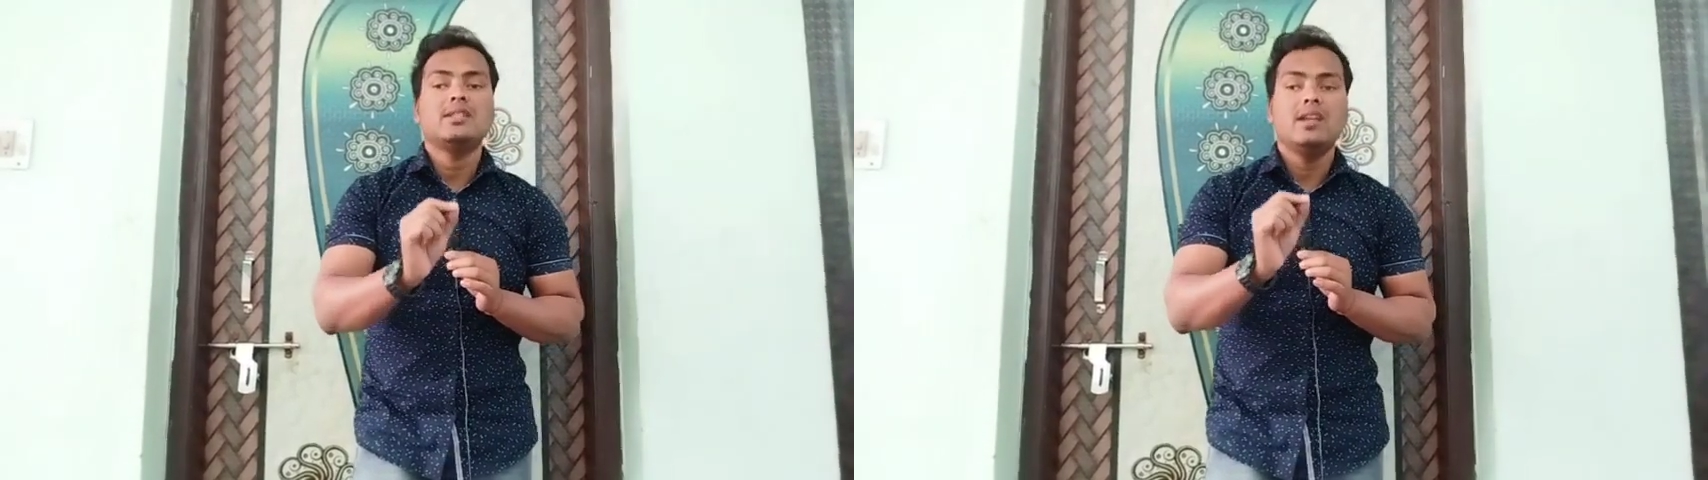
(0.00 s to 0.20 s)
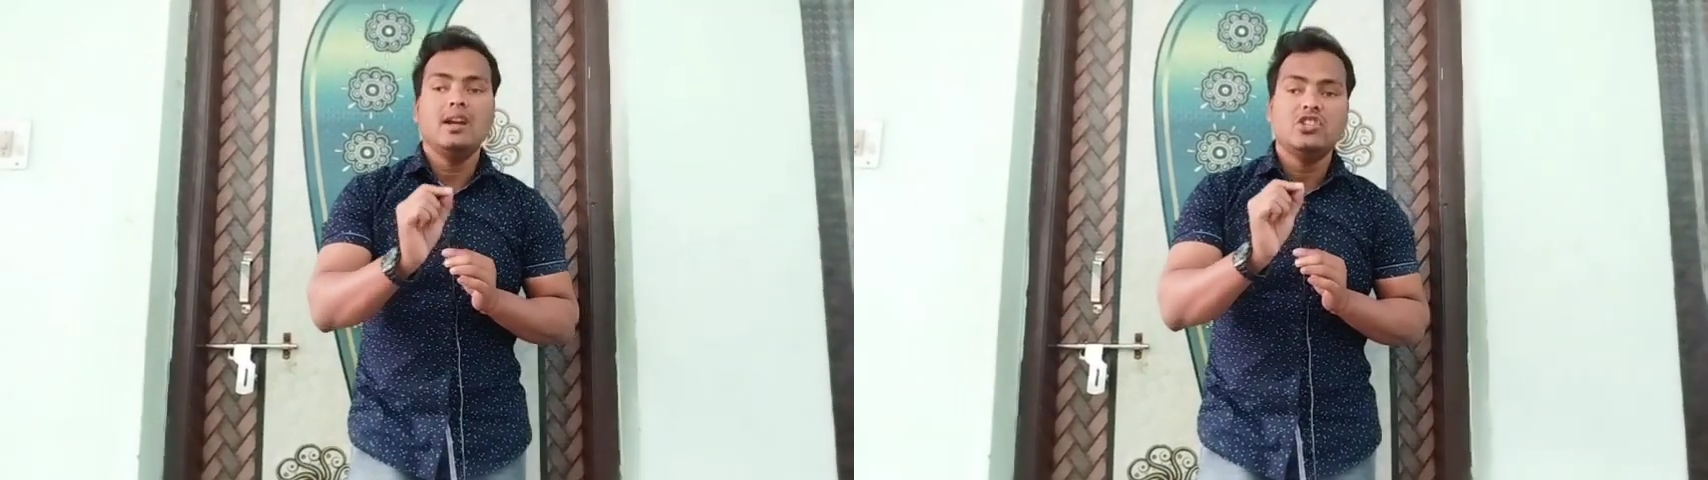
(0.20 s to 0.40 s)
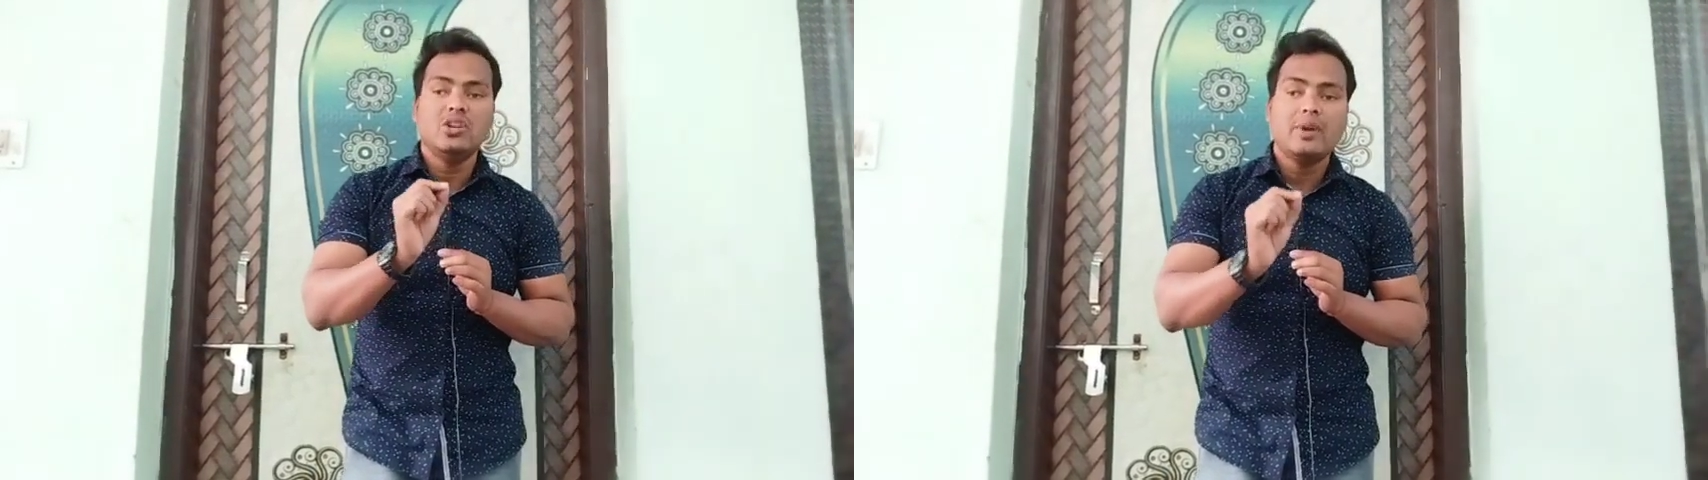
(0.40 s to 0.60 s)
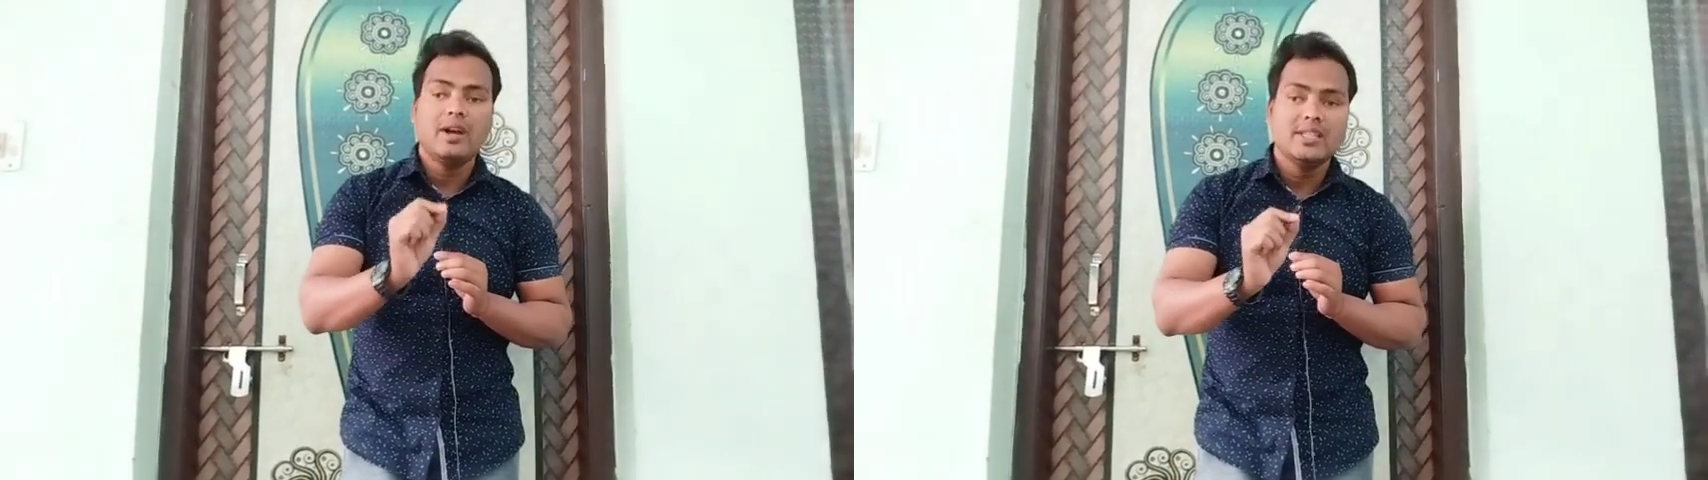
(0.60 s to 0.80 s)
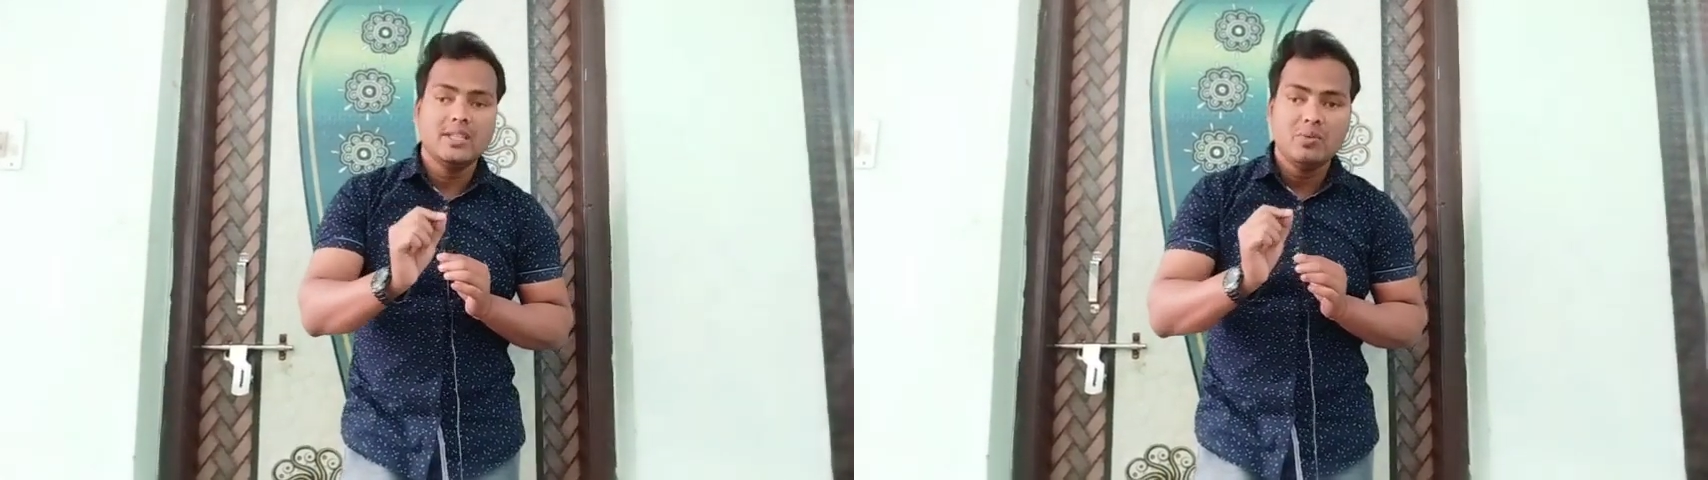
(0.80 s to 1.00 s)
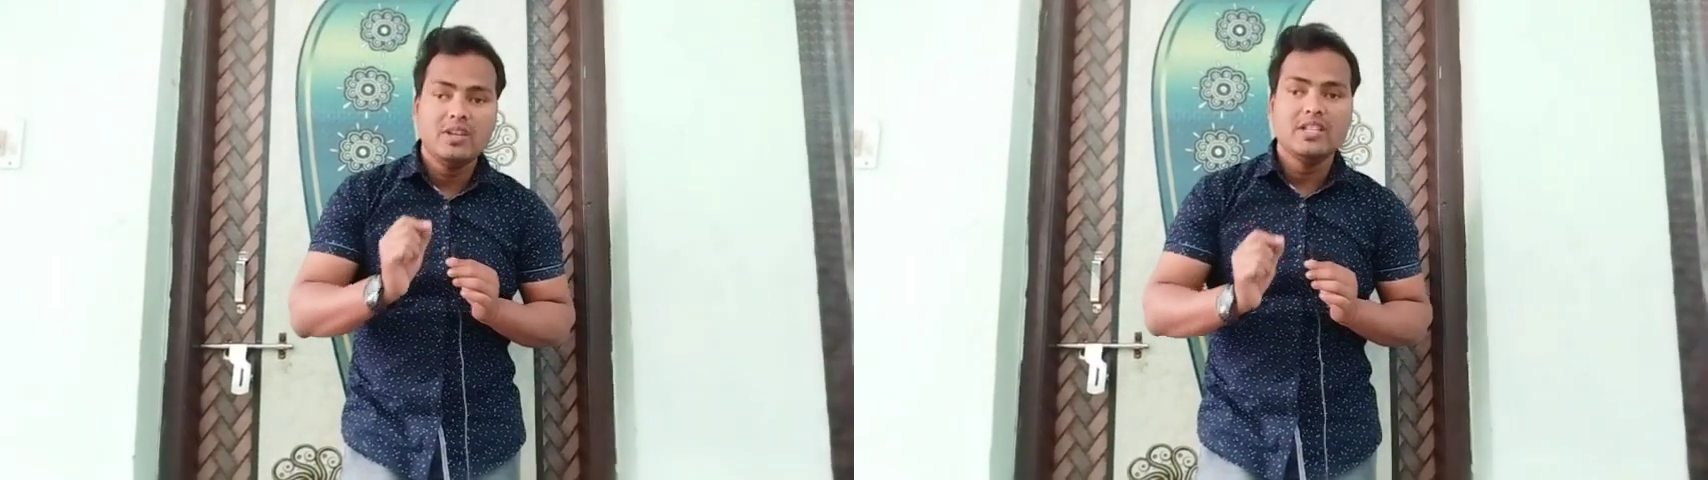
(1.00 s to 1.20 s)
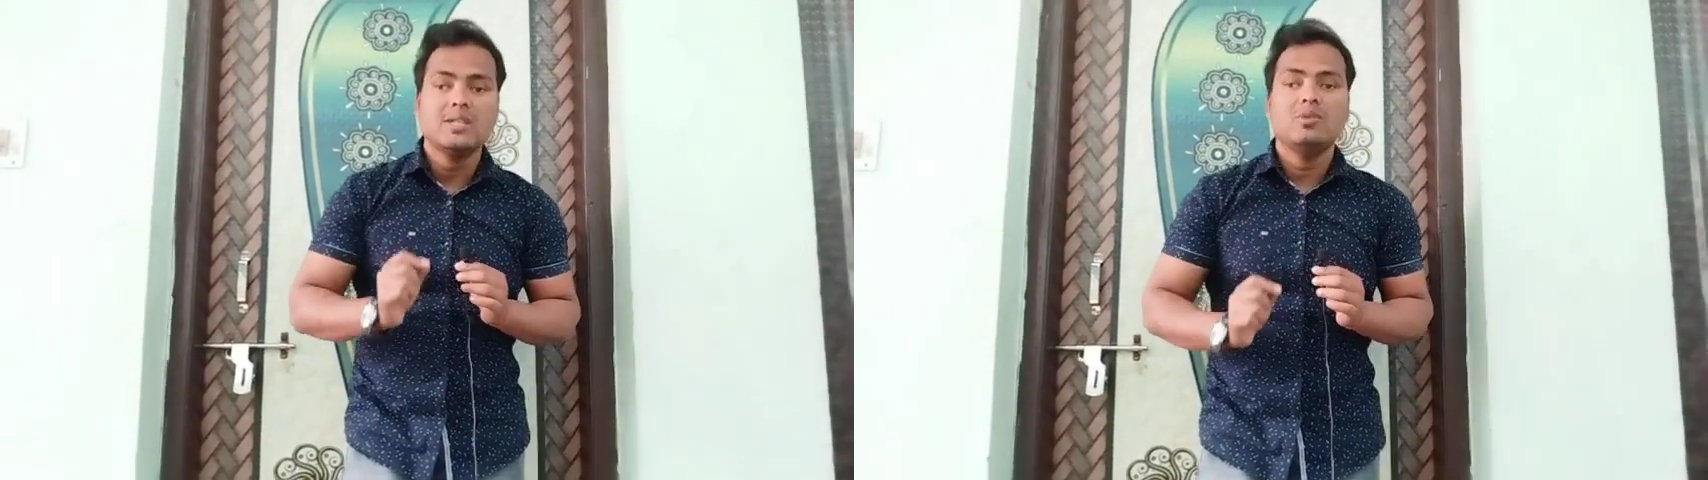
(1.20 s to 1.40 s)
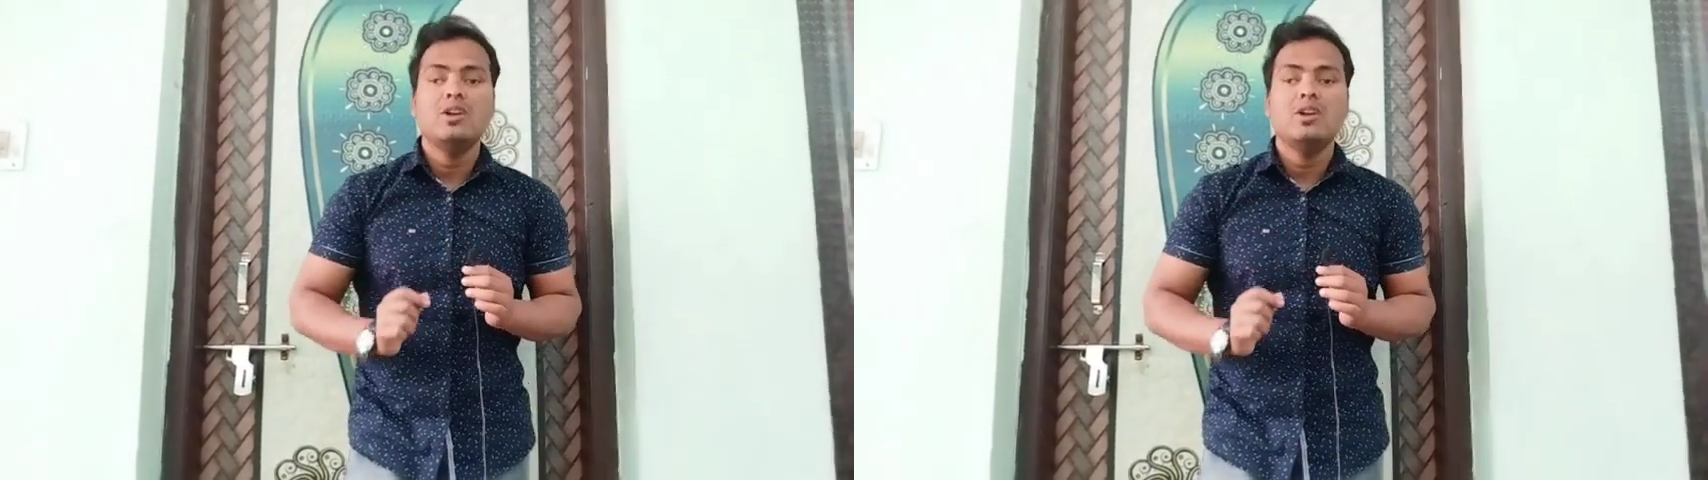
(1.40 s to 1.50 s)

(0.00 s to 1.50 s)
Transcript: एग्जाम आसो ही आसो